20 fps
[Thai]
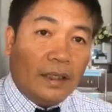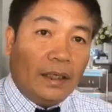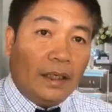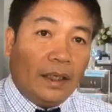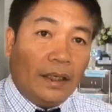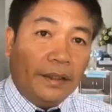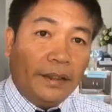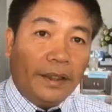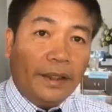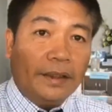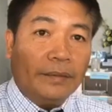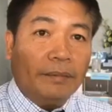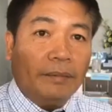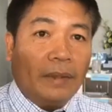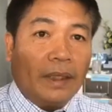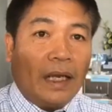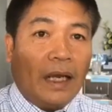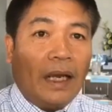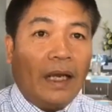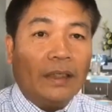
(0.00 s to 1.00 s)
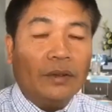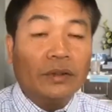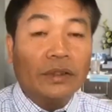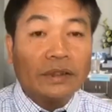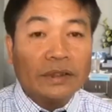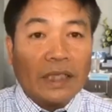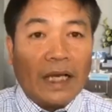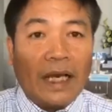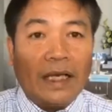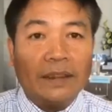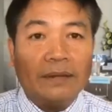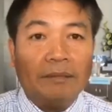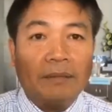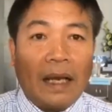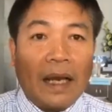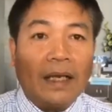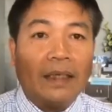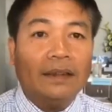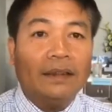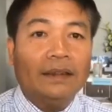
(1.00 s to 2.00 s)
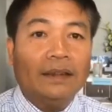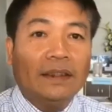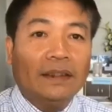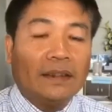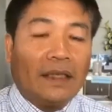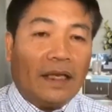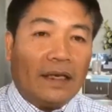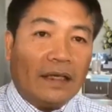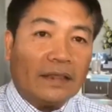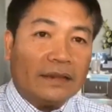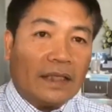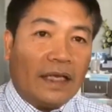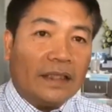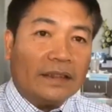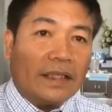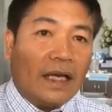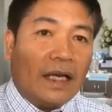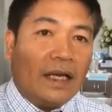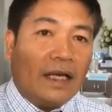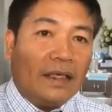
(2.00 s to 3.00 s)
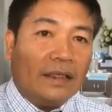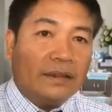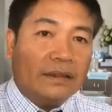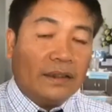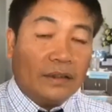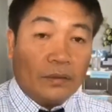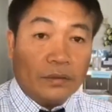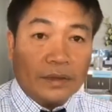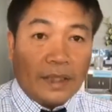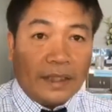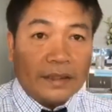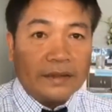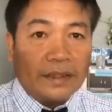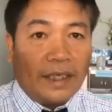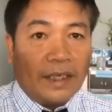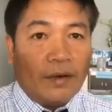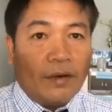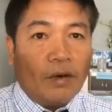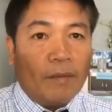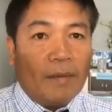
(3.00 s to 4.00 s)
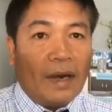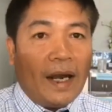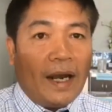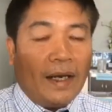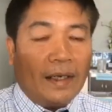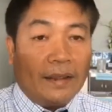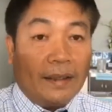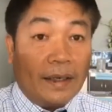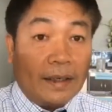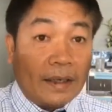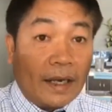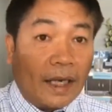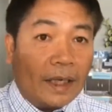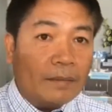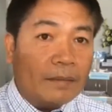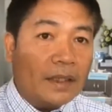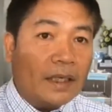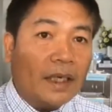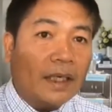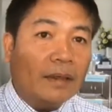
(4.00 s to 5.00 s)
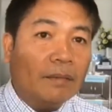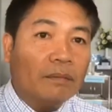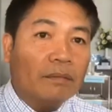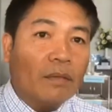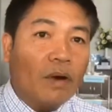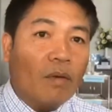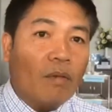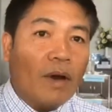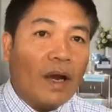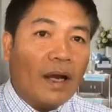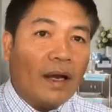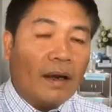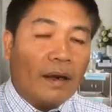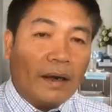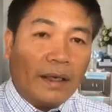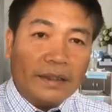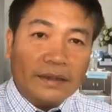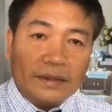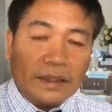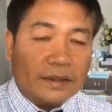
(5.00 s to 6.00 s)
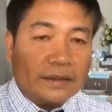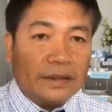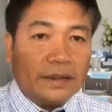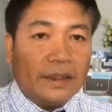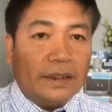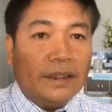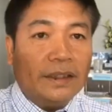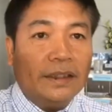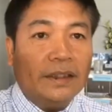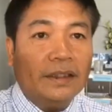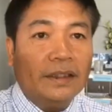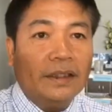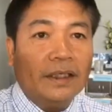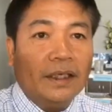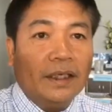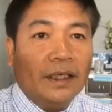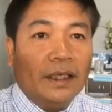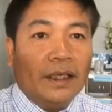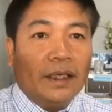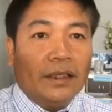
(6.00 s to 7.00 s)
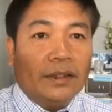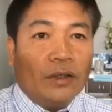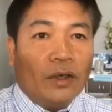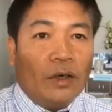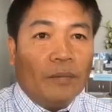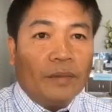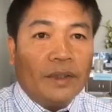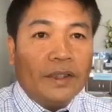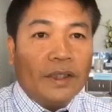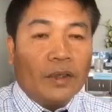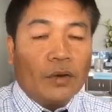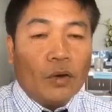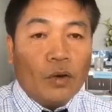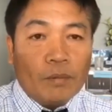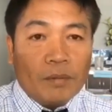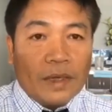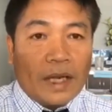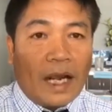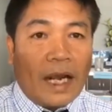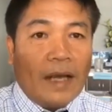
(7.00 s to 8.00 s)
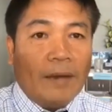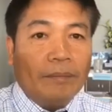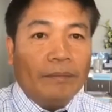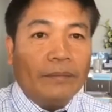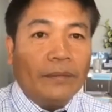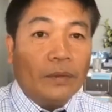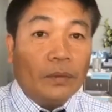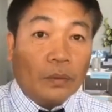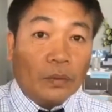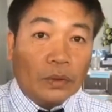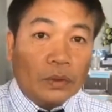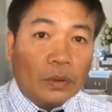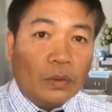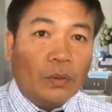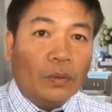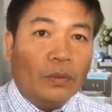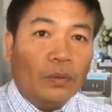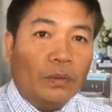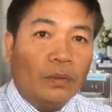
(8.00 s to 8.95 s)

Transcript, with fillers: อดีตประธานยุทธศาสตร์พักไทยรักษาชาติจตุรงไายแสงออกมาอัดนักการเมือง บอกว่าไร้ศักดิ์ศรี ยอมที่จะก้มกราบลุงตู่